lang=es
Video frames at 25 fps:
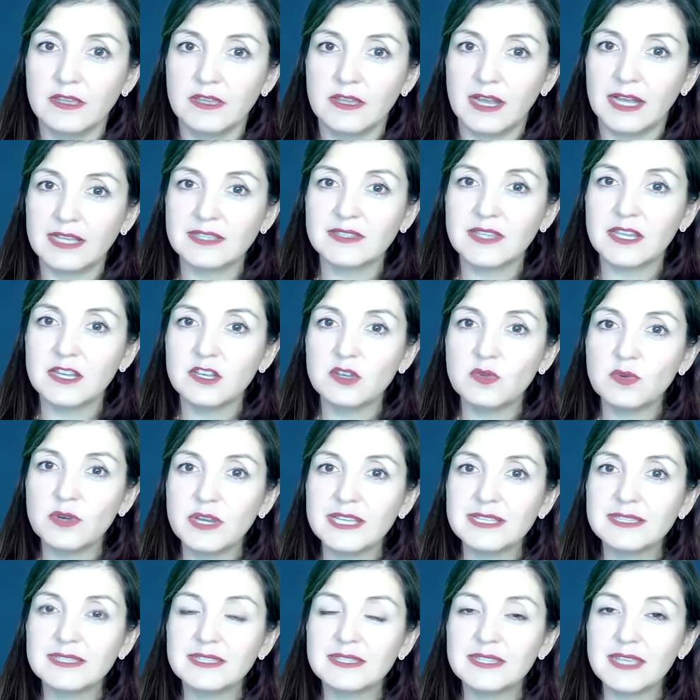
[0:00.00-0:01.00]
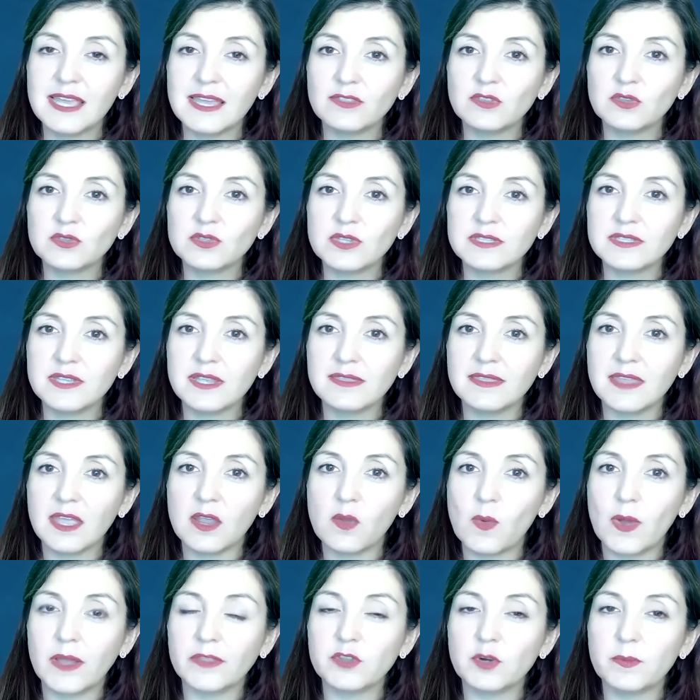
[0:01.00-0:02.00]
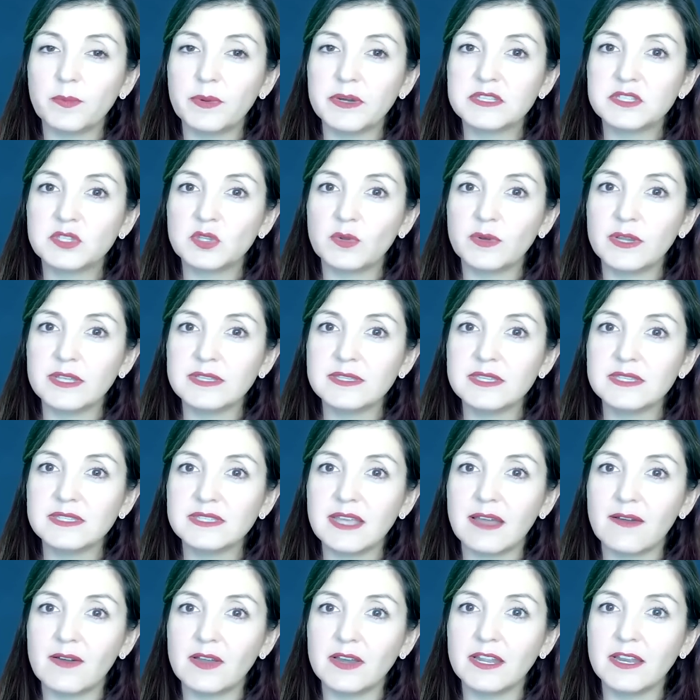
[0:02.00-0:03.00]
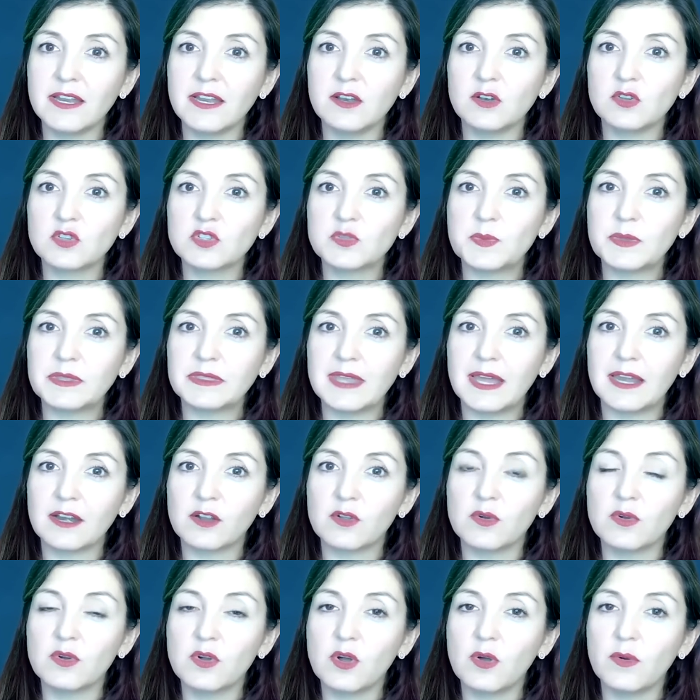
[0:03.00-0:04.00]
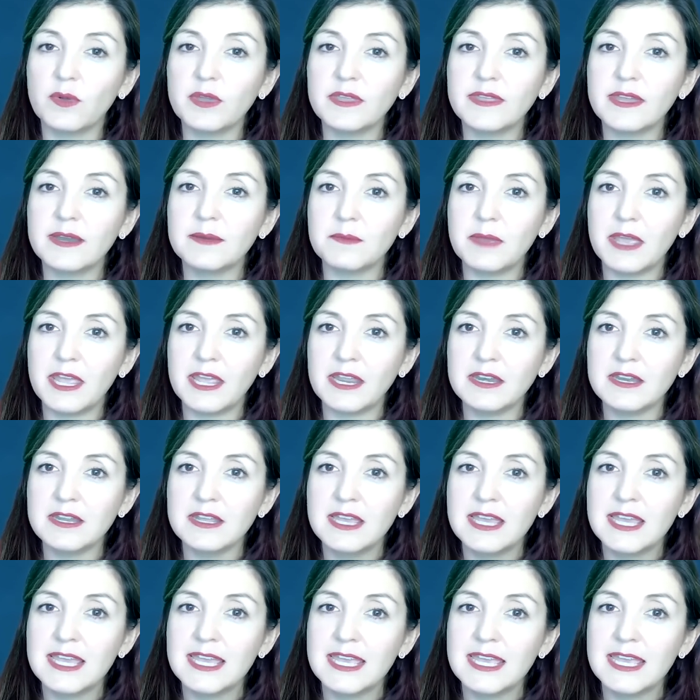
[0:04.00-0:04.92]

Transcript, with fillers: Hasta el lunes, 164 personas estaban en el hospital con COVID en Maine,